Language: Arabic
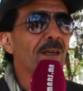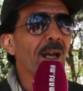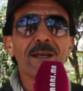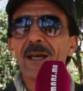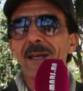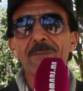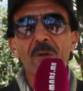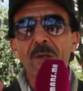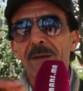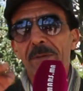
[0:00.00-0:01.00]
احنا الحمد
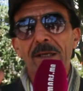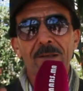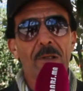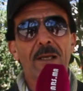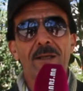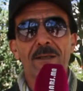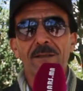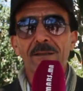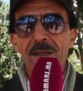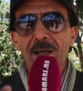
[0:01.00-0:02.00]
لله بخير وعلى خير
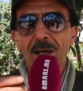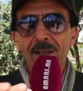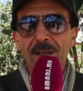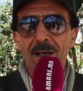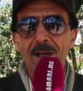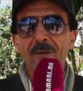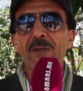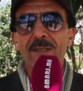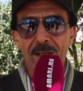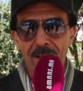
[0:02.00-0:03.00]
الدنيا غاديه
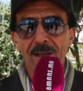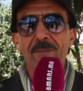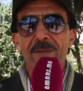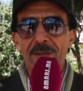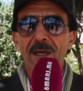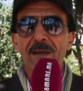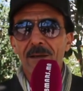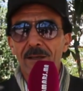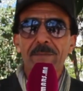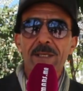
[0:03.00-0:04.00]
الوزاره مزيان
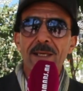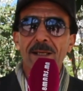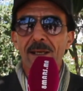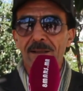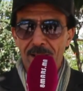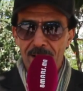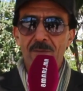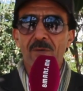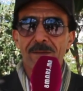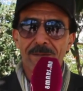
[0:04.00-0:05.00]
المسائل
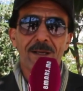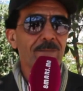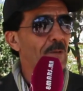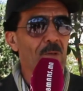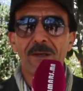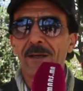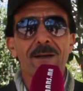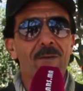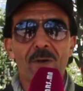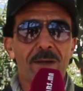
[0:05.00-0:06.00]
كتقدو دابا الحمد لله
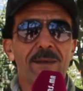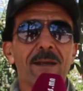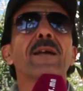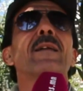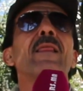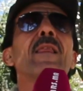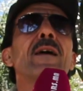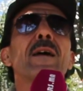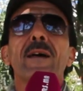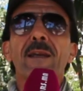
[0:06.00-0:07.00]
راه هو هذاك
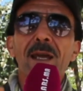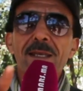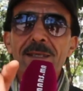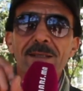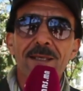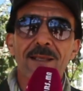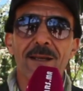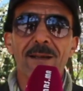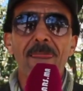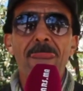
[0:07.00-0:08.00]
آه الله ينصر
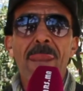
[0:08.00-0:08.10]
سيدنا